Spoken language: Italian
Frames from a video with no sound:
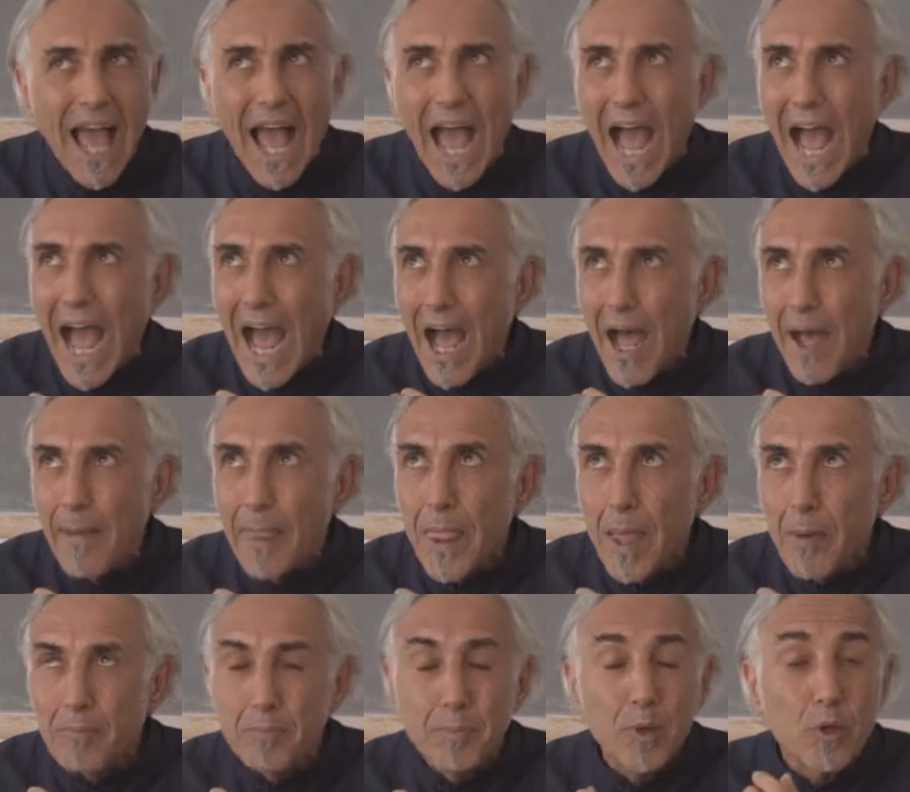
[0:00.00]
a
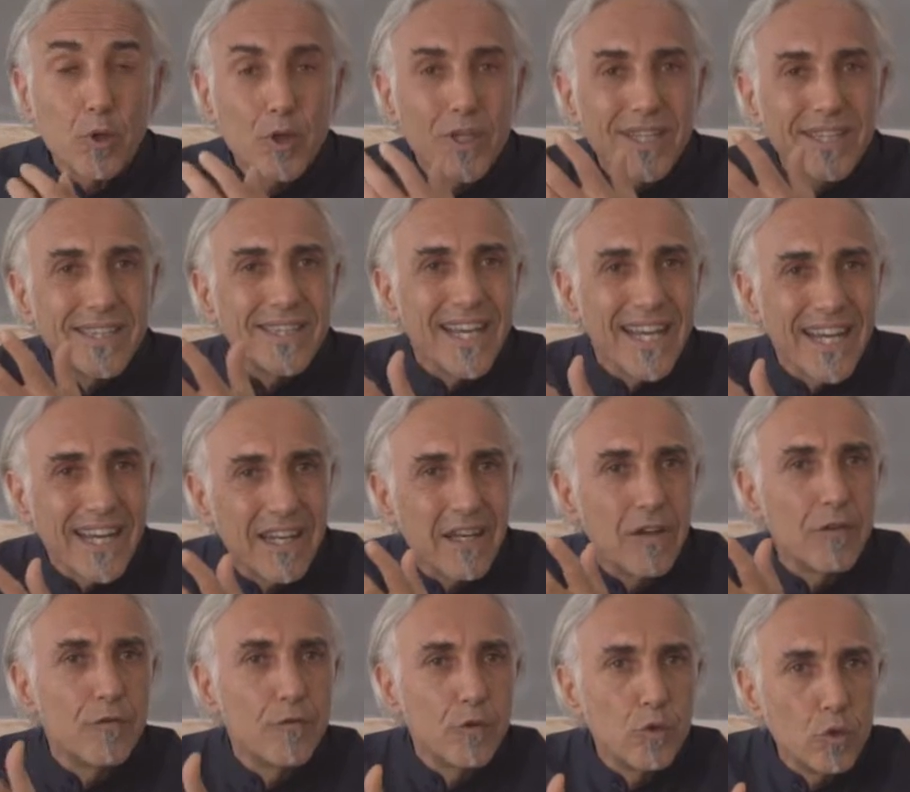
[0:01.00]
proiettare
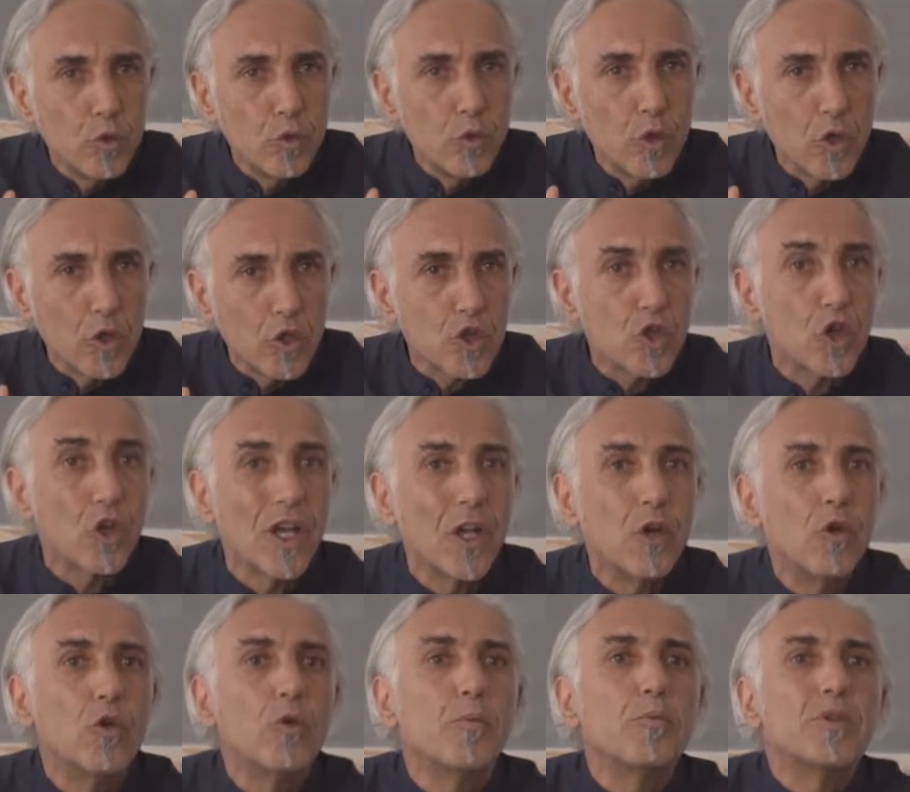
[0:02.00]
nel futuro ciò che
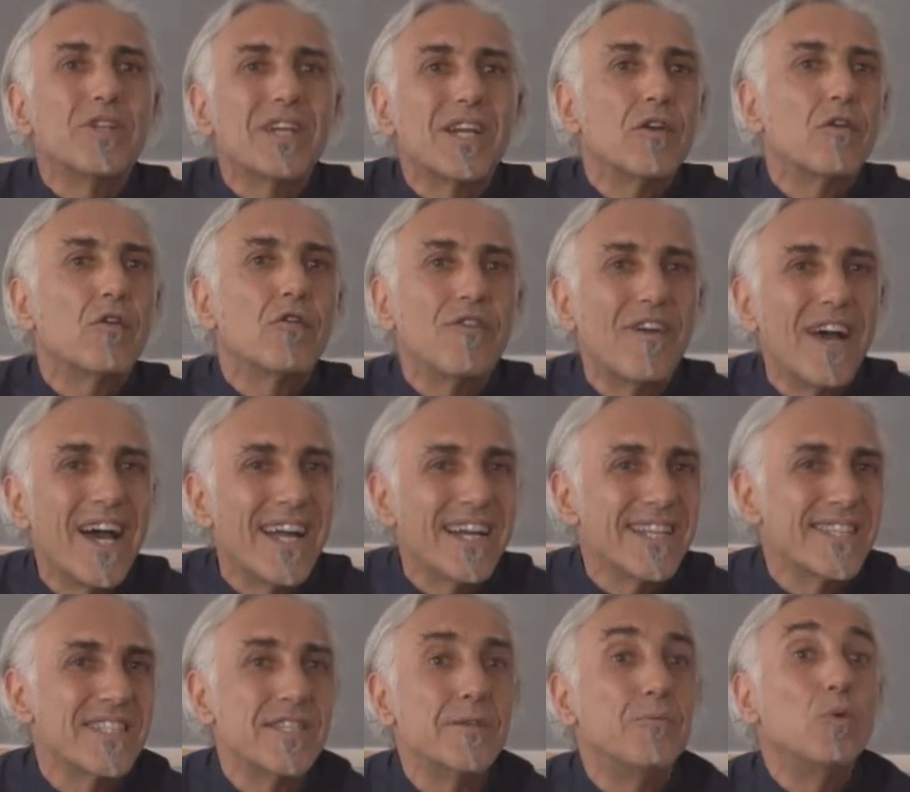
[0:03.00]
loro potranno fare,
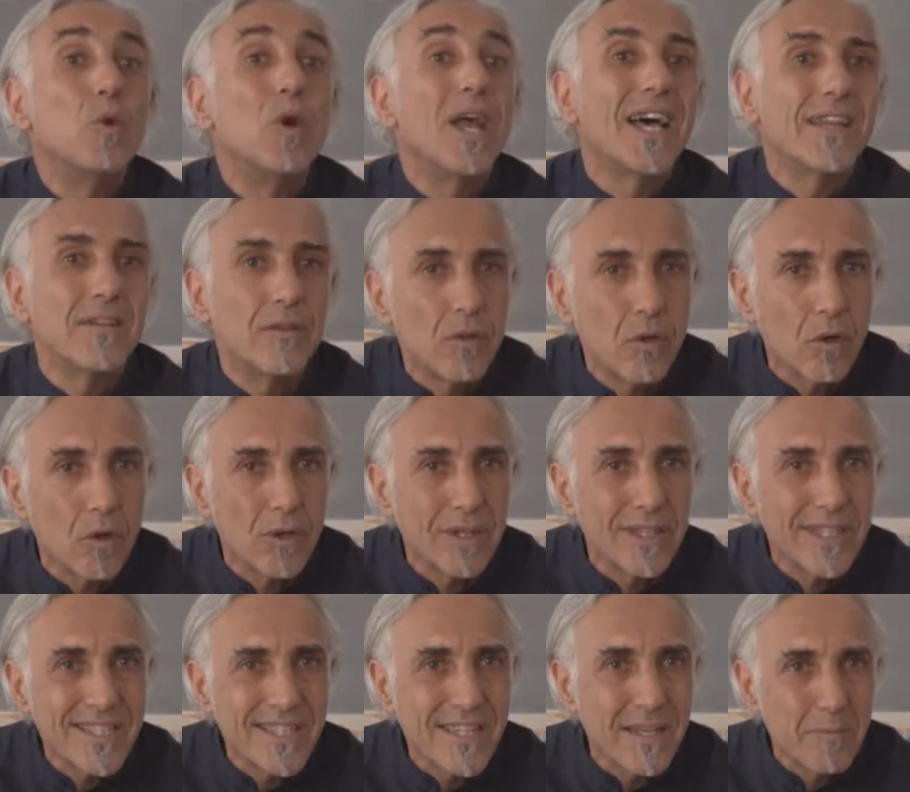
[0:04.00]
simulandolo ad
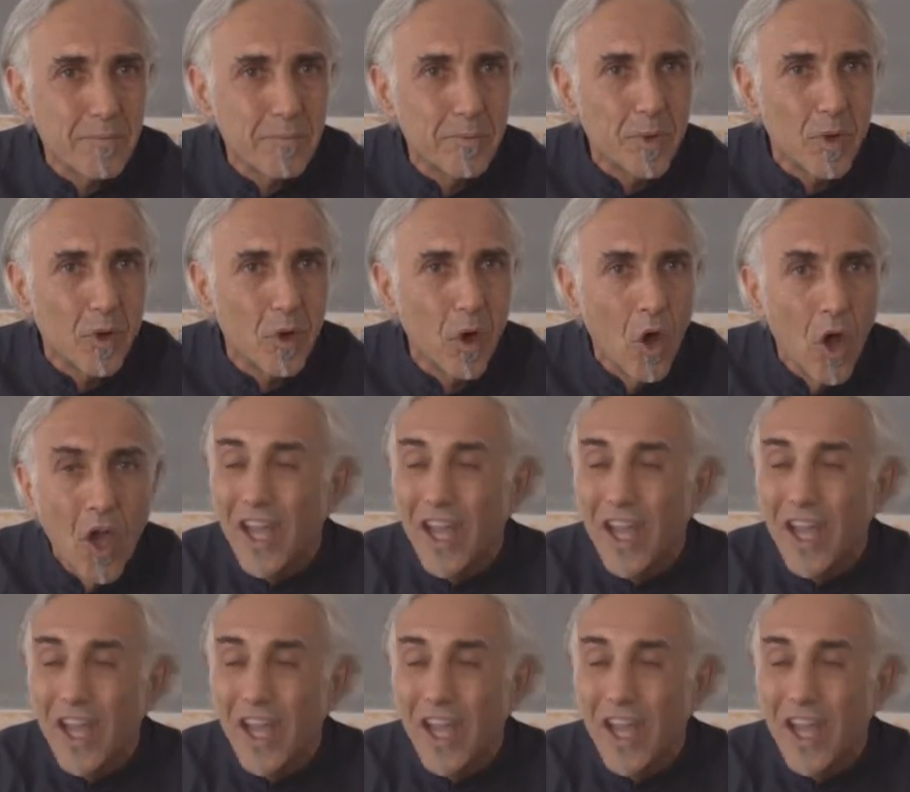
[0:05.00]
esempio,